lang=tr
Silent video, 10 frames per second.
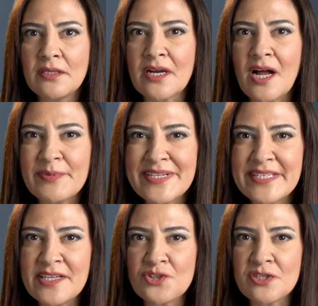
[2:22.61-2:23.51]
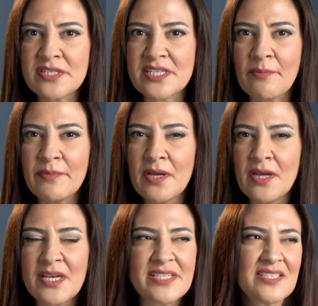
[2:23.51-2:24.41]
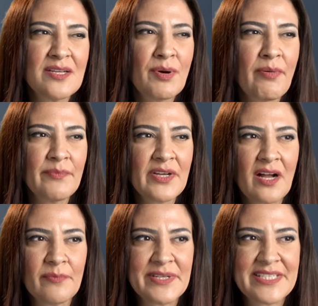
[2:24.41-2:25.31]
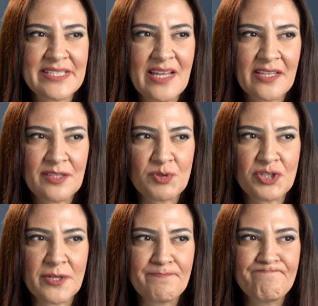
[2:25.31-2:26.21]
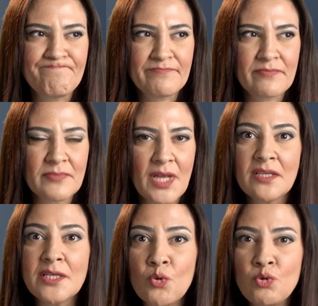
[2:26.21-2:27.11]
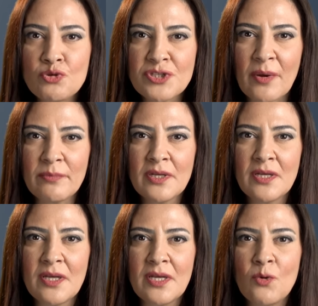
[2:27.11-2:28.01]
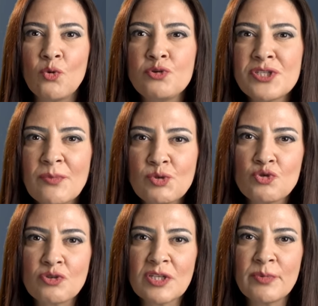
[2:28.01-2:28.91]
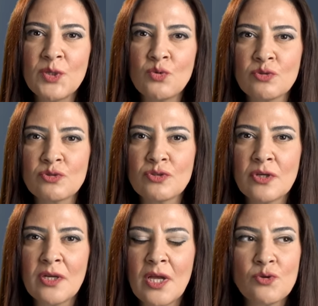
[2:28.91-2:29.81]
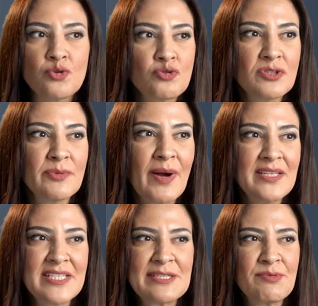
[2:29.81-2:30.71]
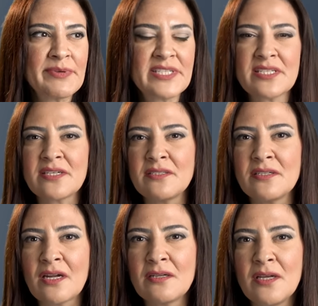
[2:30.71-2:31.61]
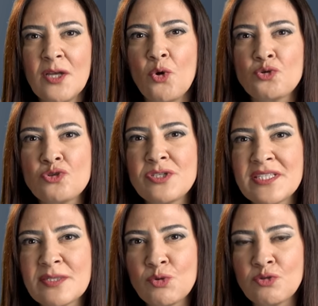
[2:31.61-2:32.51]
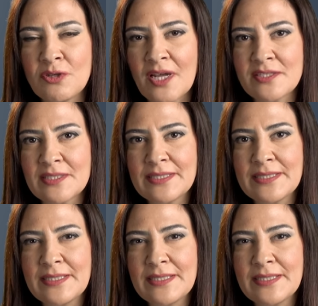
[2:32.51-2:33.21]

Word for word: Ya kalp krizi geçirirsem? Zaten babam da kalp krizinden gitmişti. Ya ölürsem? Ölürsem çocuklarıma ne olur? Çocuklarım annesiz babasız kalırlar. Öksüz yetim olurlar.